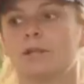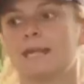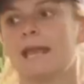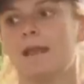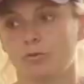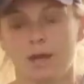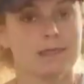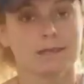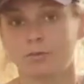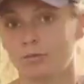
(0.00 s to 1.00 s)
lequel elles vont
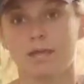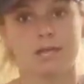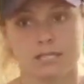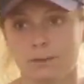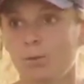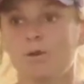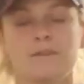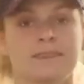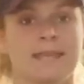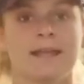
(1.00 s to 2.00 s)
être, voyager,
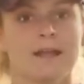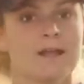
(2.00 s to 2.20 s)
profiter,